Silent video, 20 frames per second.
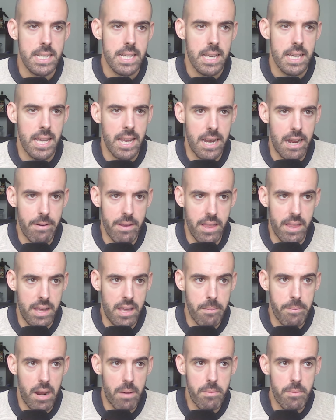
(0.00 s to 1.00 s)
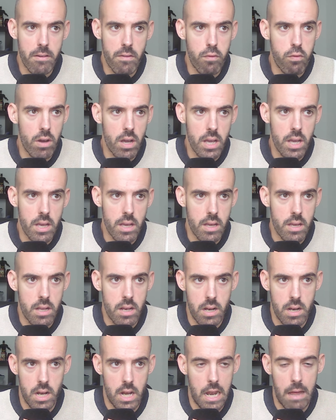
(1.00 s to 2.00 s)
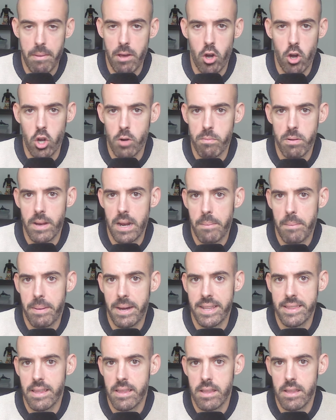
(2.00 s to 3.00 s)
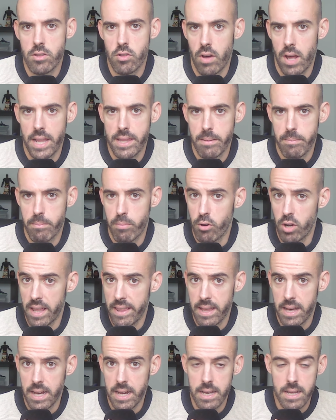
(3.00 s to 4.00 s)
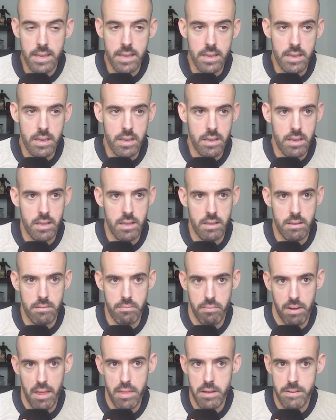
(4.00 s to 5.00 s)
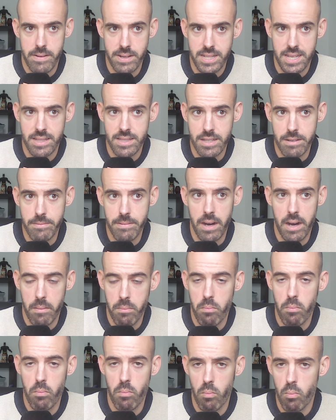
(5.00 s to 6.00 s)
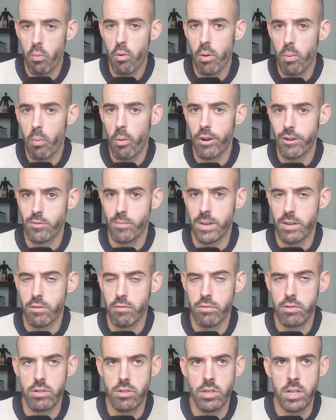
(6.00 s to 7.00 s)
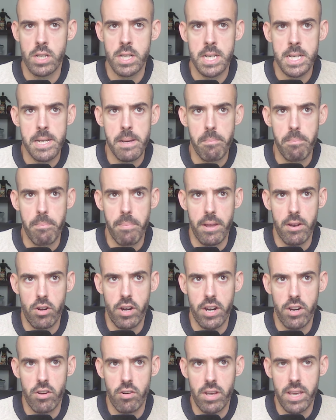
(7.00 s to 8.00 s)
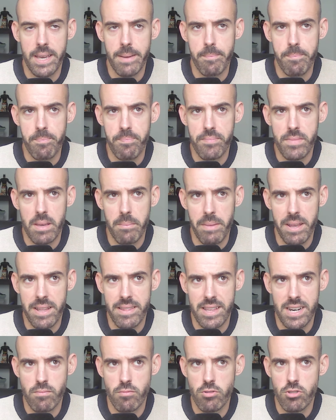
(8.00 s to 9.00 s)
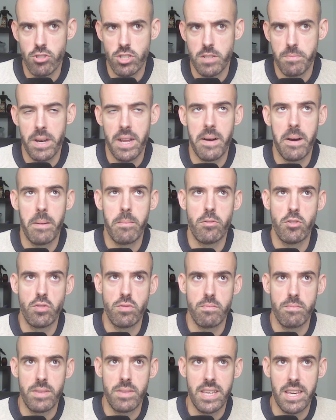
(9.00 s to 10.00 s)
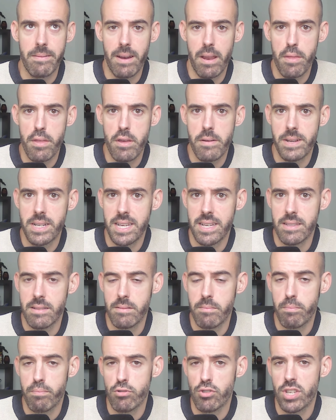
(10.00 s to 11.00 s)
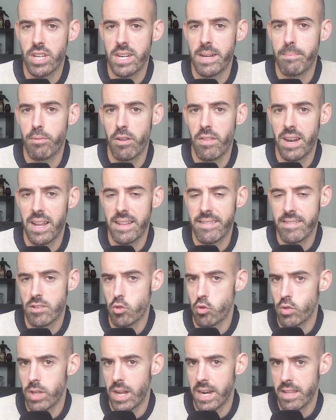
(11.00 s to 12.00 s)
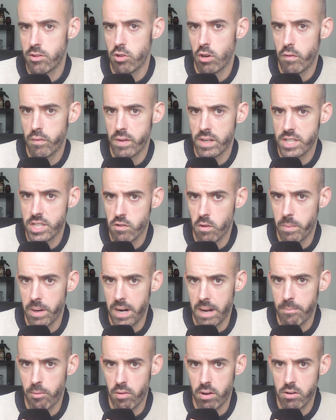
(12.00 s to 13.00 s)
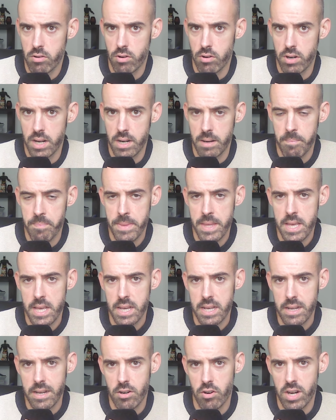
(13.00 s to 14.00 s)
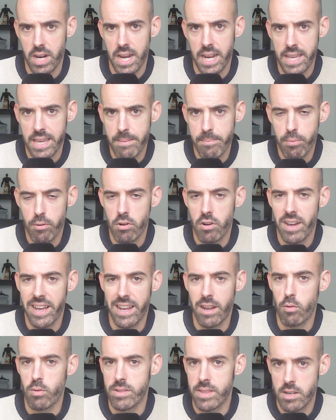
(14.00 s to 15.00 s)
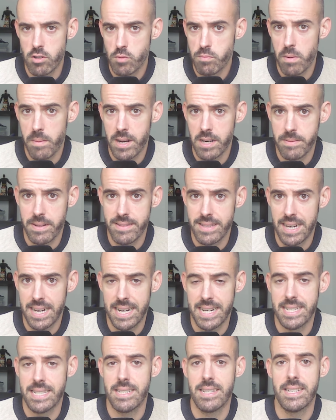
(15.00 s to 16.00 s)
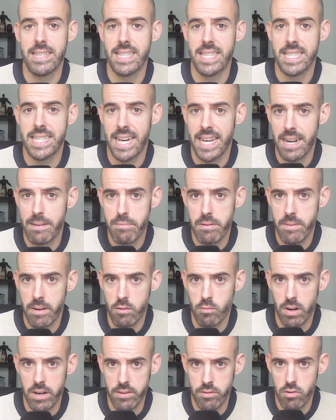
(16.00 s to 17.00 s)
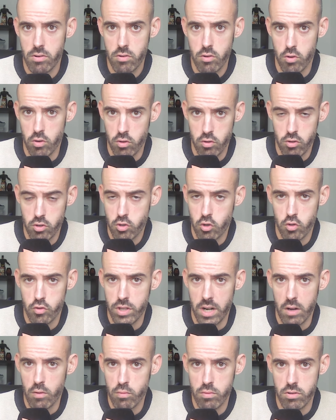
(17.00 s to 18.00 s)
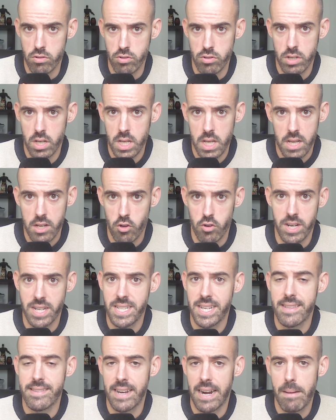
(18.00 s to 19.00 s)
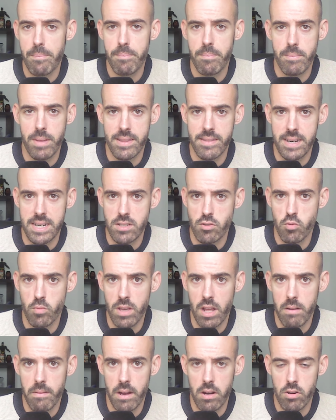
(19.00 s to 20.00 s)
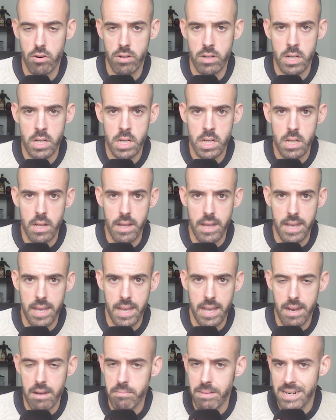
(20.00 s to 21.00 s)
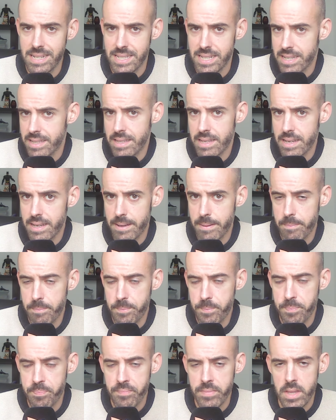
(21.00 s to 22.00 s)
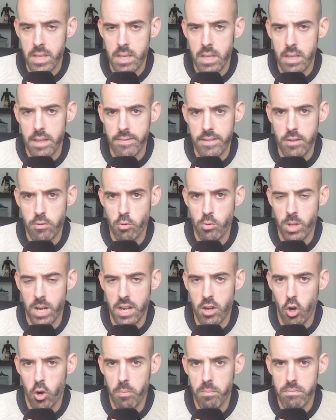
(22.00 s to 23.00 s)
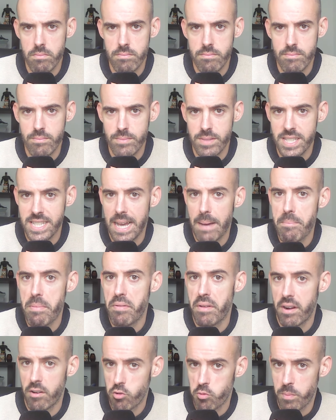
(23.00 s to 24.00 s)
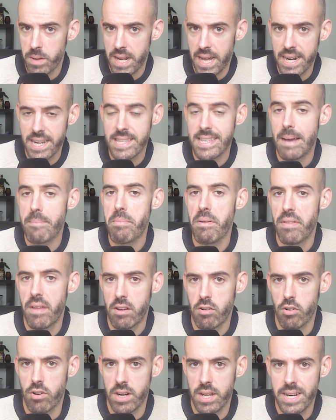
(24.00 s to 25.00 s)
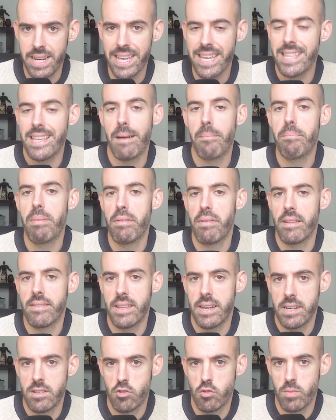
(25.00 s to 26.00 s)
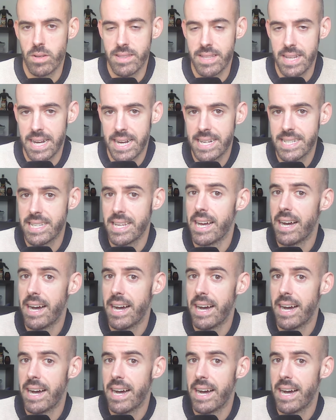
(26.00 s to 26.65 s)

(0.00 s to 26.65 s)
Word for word: Y la verdad que para mí fue la mejor primera parte de toda la temporada y Valencia Basket lleva muy buenos minutos. Pero creo que mientras muchos esperábamos que Valencia Basket pusiera por delante su talento ofensivo para poder correr, creo que el equipo encuentra sus primeras ventajas ya en el primer cuarto con dos contra unos. Con ese trap mientras subía el balón eh, el base de, mm, de Tour Telecom, ya empieza a recuperar, ya empieza a correr y ya empieza a tener sus ventajas